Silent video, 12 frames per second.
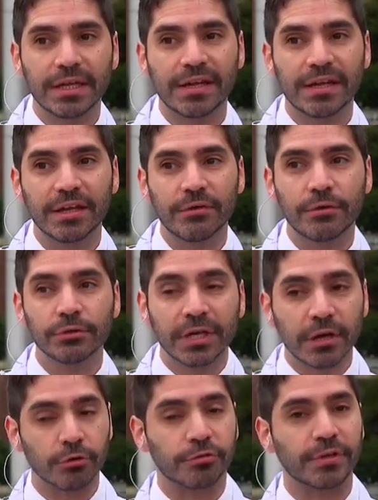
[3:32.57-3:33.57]
que genere
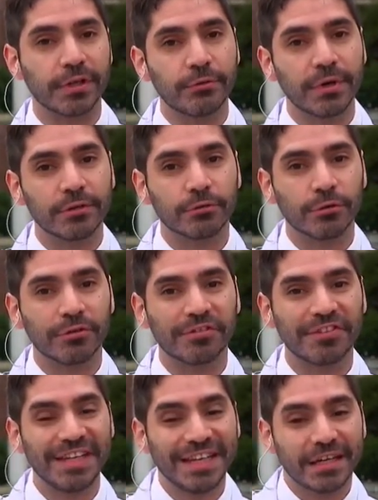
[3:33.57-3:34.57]
otra cosa, que es una
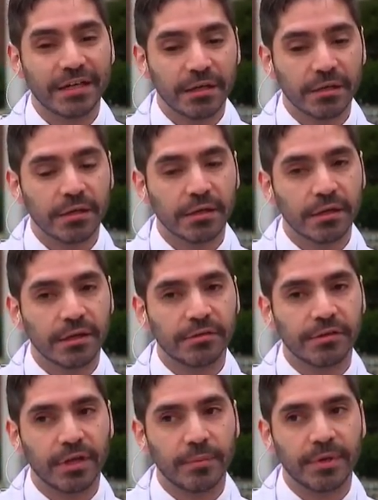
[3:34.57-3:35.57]
toxina que
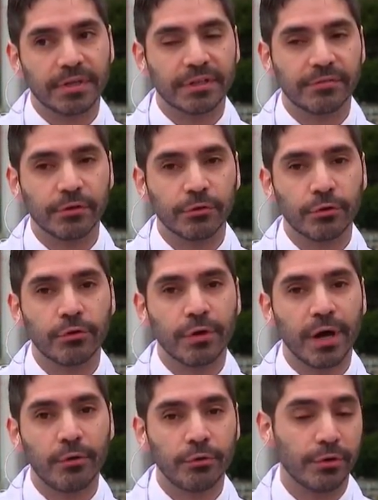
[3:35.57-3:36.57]
se llama
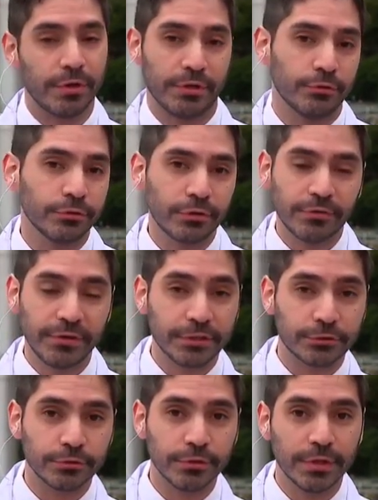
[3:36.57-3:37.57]
estafilococos aureus, es otro
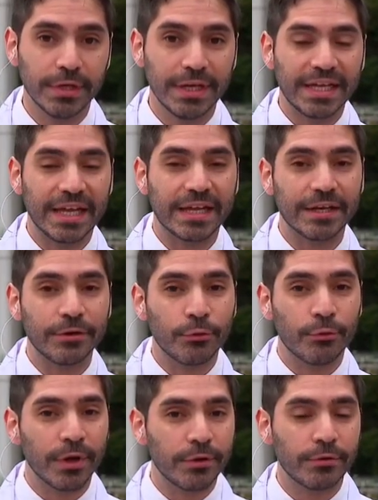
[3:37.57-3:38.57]
bicho, y que genera un
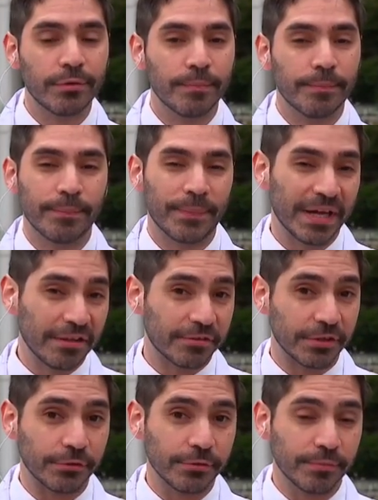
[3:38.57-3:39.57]
cuadro
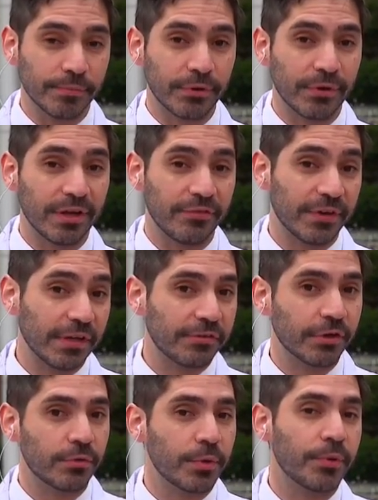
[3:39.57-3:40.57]
parecido, pero la
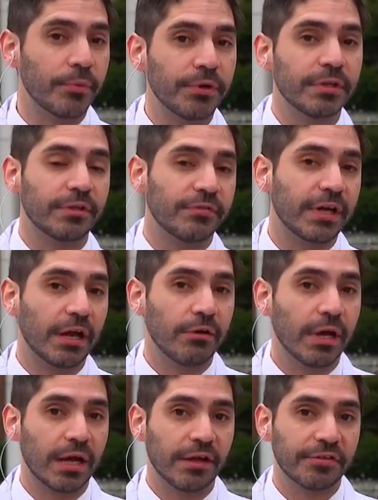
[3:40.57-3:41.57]
diferencia y cómo podemos
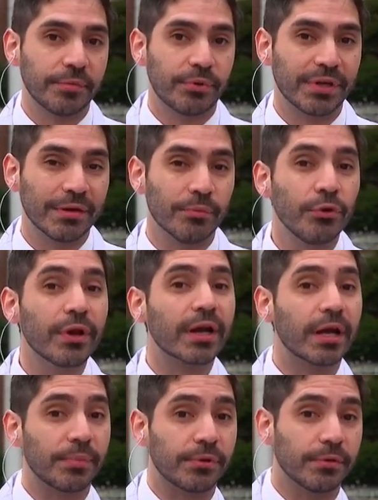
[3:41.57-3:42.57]
identificarlo en la casa es porque es muy
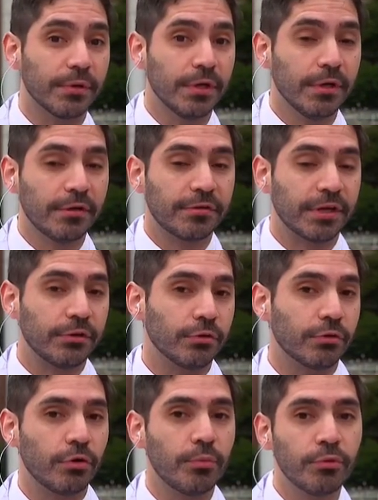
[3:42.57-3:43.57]
rápido. O sea,
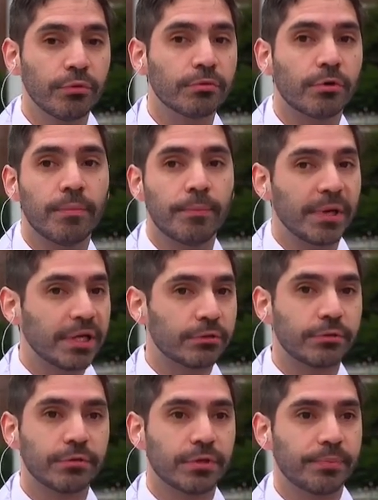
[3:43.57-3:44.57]
yo como un
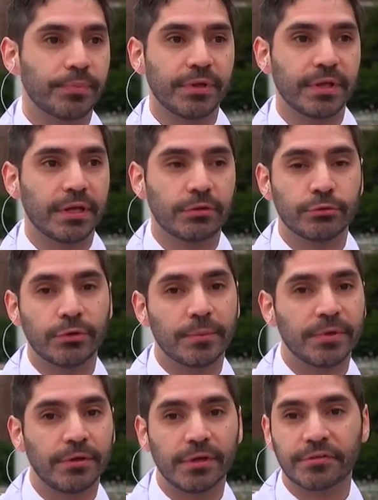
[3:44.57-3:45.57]
completo después de que estuvo
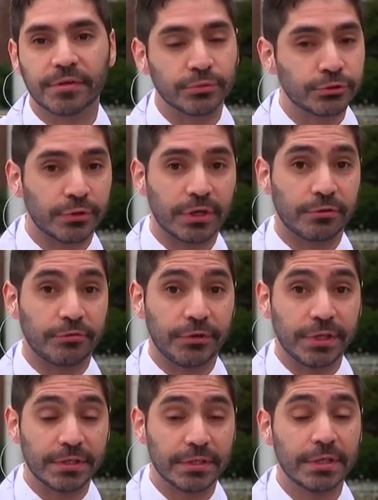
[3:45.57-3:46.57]
la mayonesa mucho rato
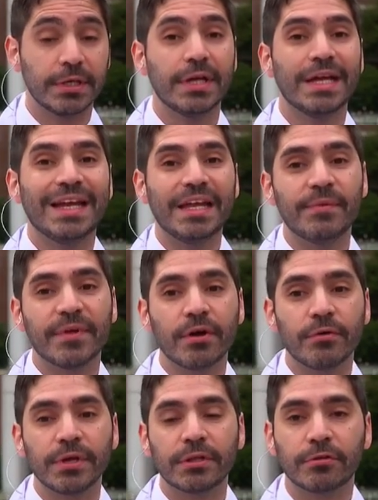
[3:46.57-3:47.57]
afuera y me
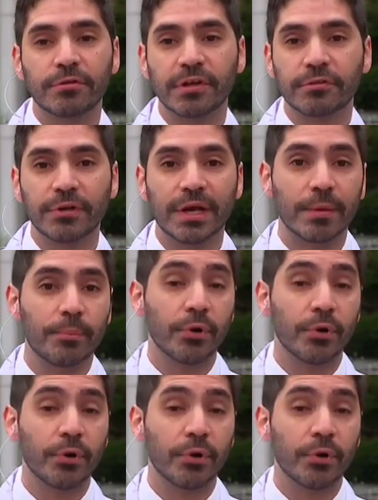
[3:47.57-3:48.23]
daba una intoxicación a las